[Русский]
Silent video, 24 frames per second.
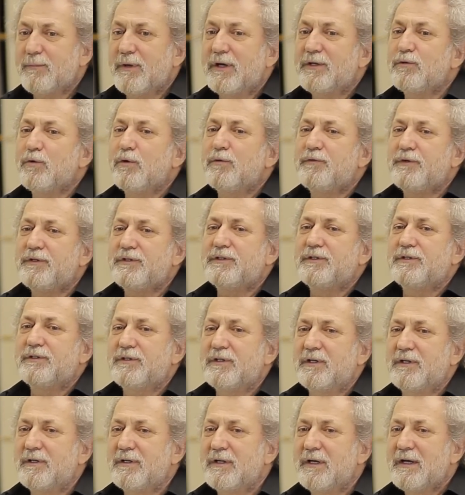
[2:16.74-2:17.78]
мое
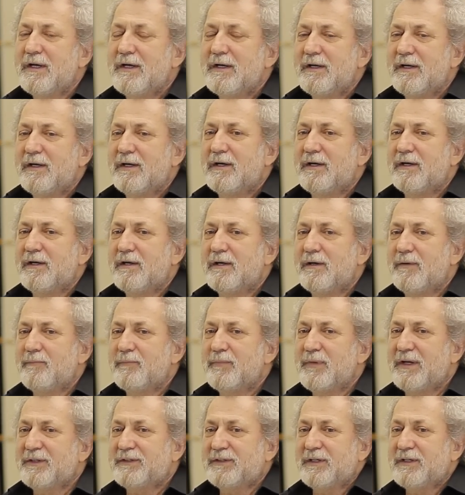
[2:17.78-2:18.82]
видение э,
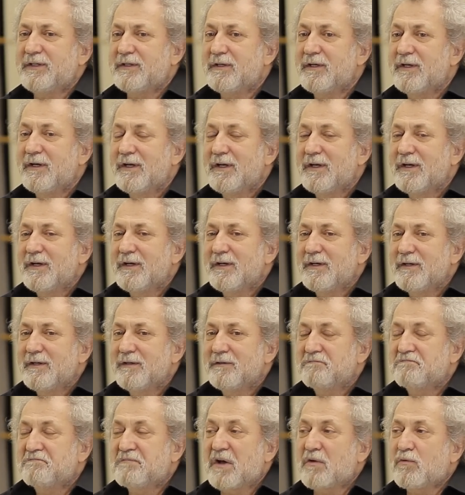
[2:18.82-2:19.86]
этой,
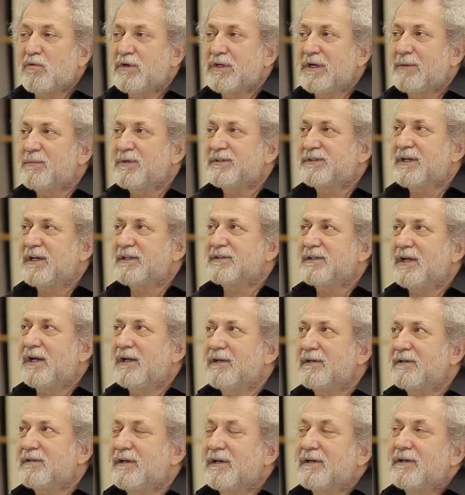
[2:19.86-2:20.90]
такой, я бы
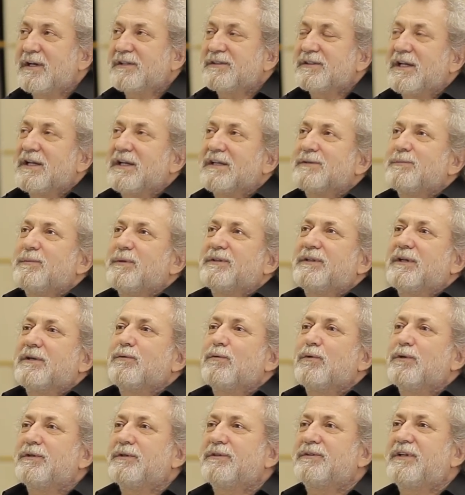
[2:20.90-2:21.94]
сказал, казалось бы,
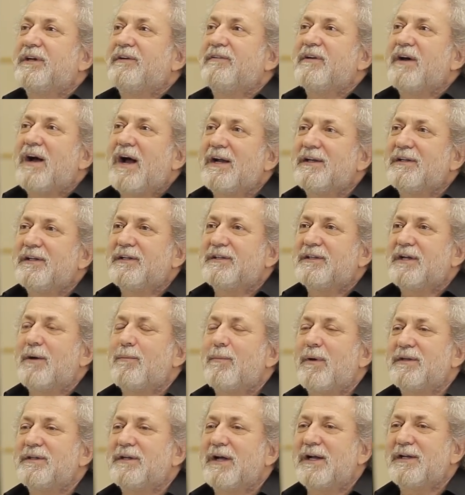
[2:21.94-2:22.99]
такой тривиальной, да,
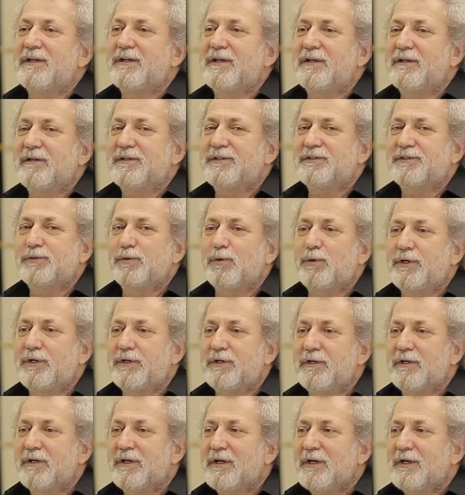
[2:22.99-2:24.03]
банальной
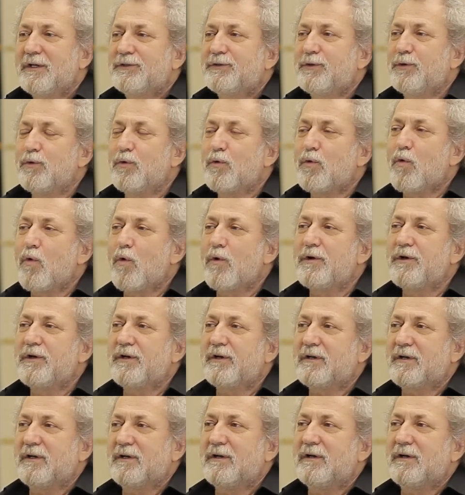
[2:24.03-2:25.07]
истории
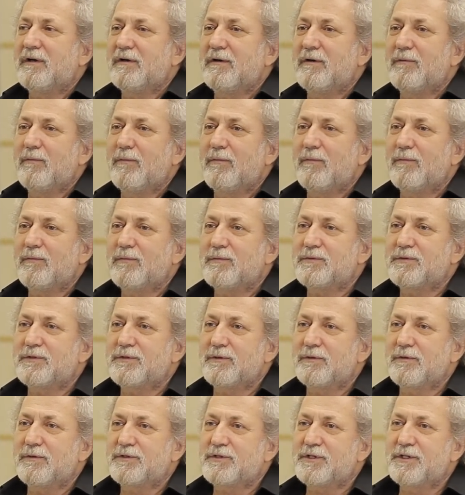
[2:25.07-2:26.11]
треугольника
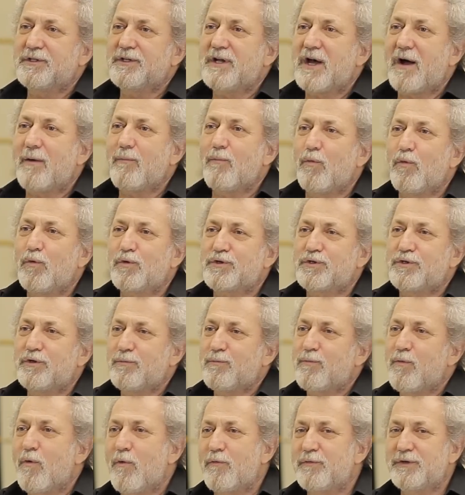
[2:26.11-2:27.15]
э, жена, муж,
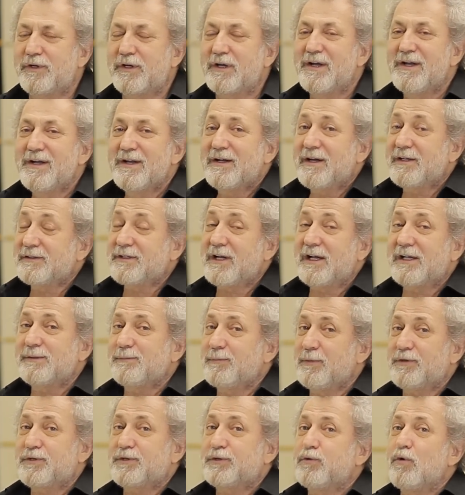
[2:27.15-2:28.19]
любовник. Казалось
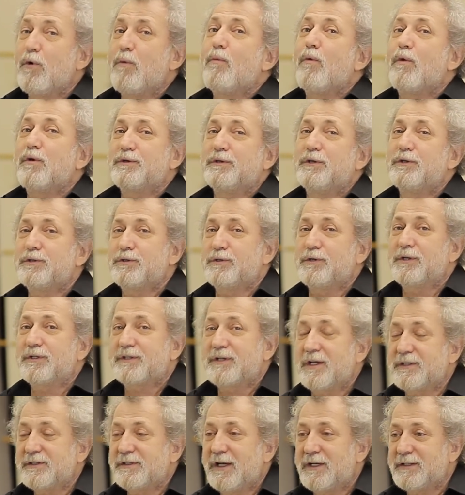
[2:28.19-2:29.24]
бы, что можно еще
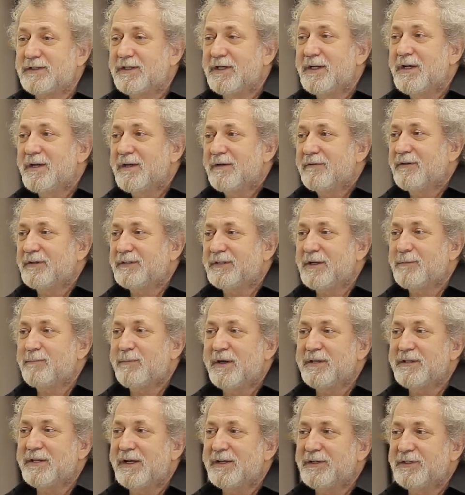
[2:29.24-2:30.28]
рассказать в этой
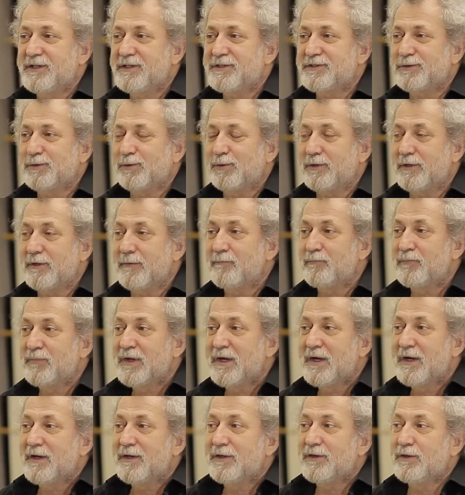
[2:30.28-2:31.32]
банальной истории?
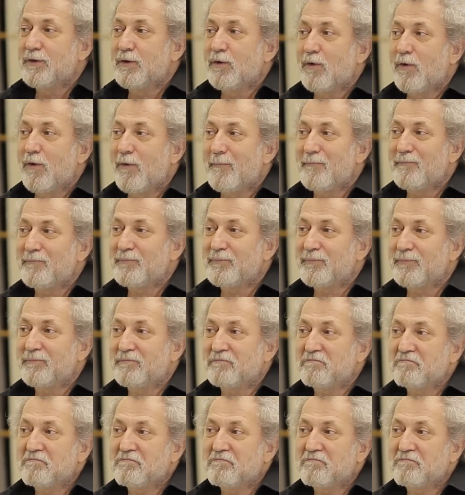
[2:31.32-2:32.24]
Но